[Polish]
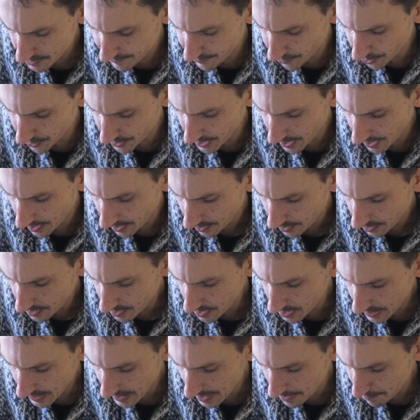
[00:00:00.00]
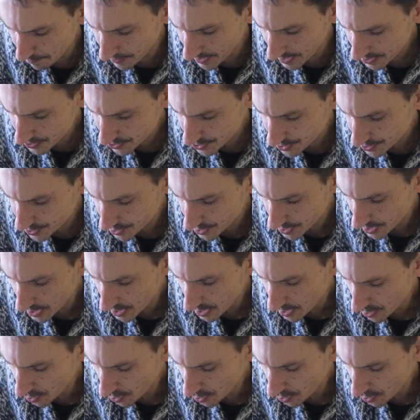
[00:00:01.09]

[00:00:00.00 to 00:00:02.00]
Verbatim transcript: Iwona Rapacz,